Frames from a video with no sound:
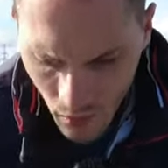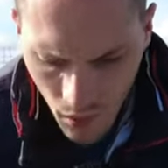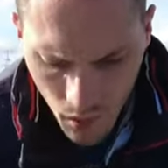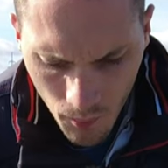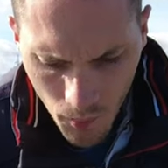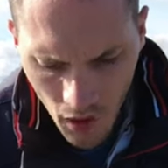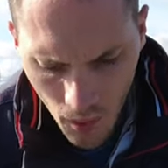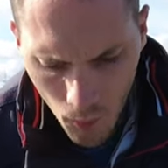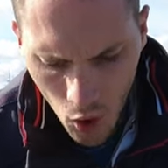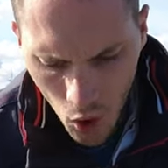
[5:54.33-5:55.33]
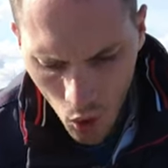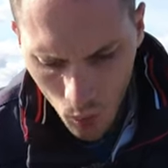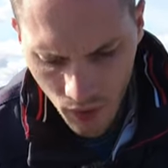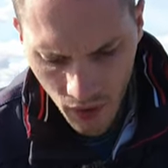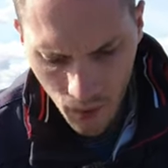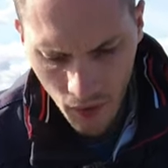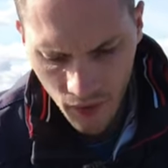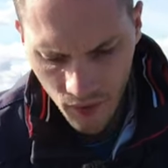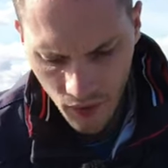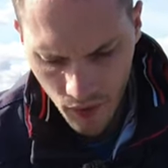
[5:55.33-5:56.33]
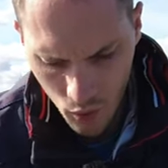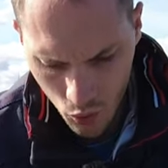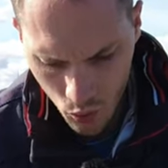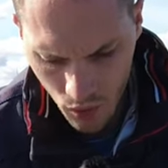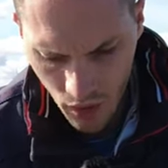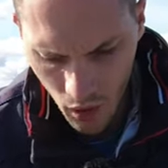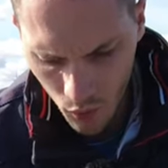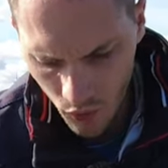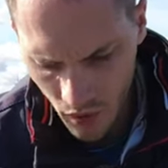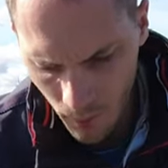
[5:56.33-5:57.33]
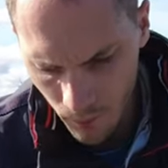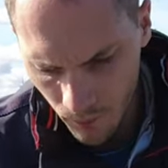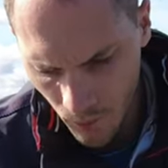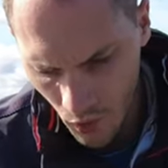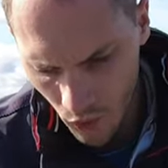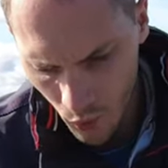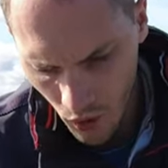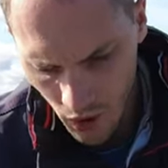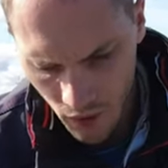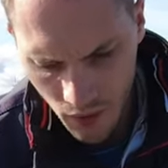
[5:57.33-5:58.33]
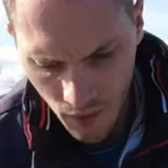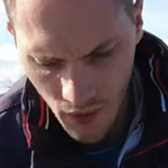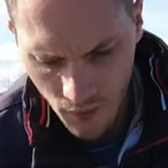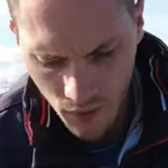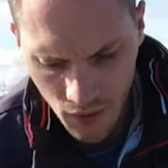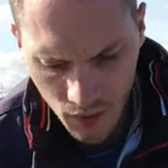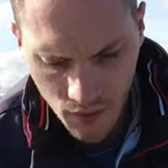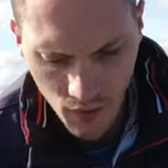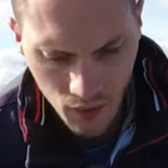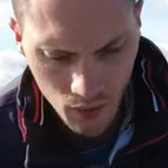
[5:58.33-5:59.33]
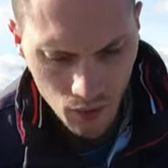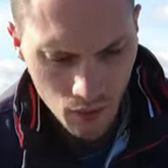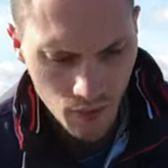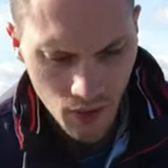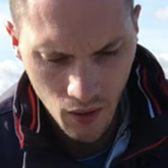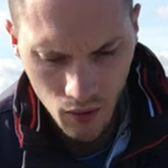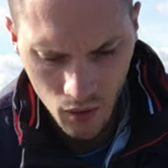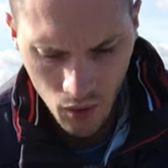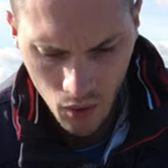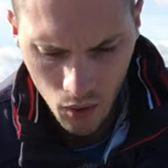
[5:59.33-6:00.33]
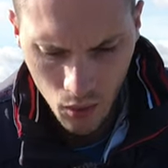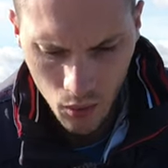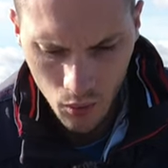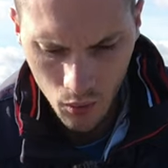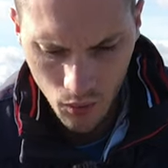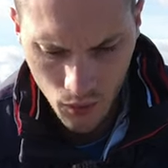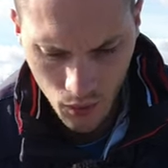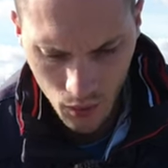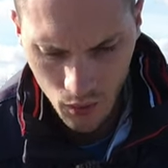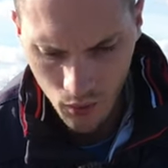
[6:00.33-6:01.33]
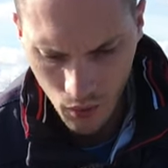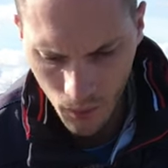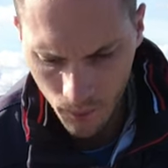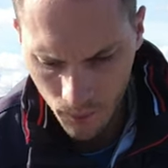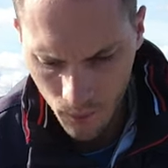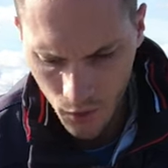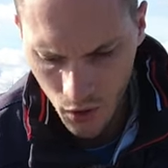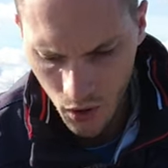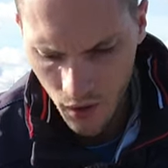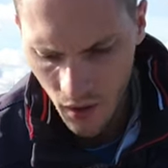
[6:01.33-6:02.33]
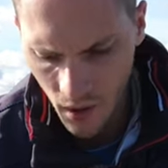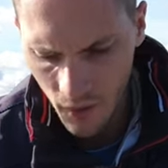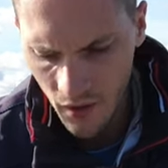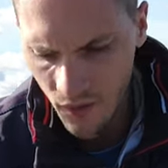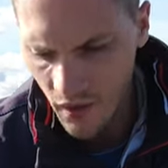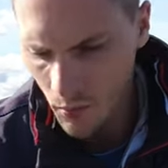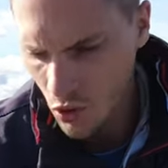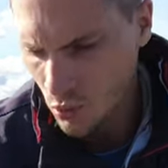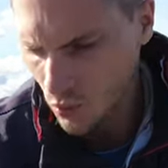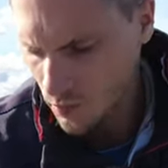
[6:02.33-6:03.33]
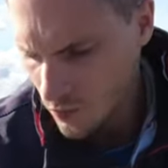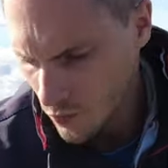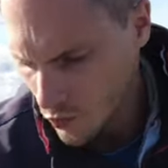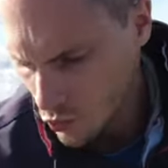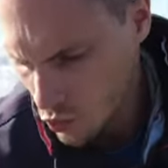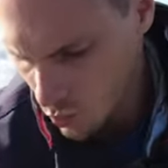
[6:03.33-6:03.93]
den nimmt man ab und dann kann man das Ganze auch schon hier ausklappen. Also relativ einfach, zack, zack. Und äh, ja, dann haben wir das Thema schon. Und